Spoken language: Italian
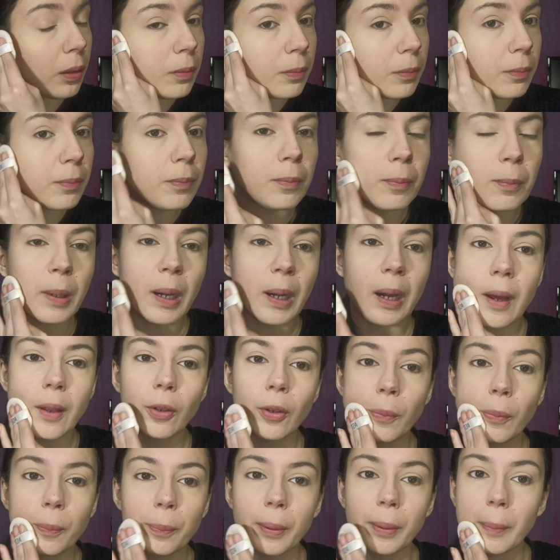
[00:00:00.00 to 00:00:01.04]
ma
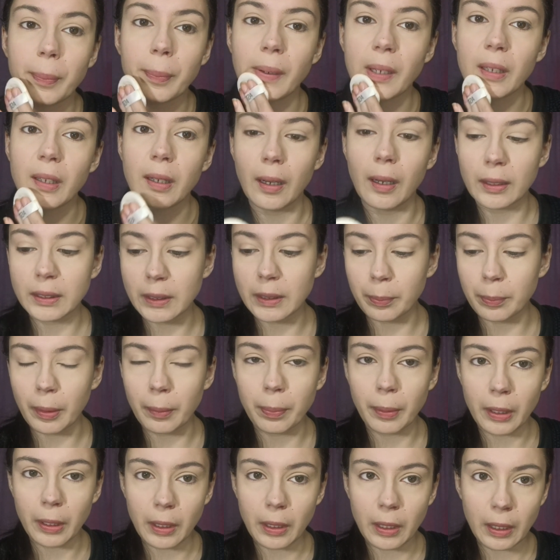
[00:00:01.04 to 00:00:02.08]
non per pelli grasse. Per
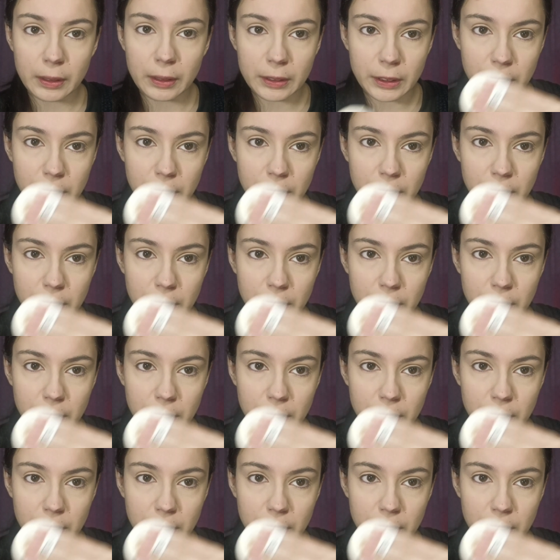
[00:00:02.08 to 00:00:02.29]
pelli grasse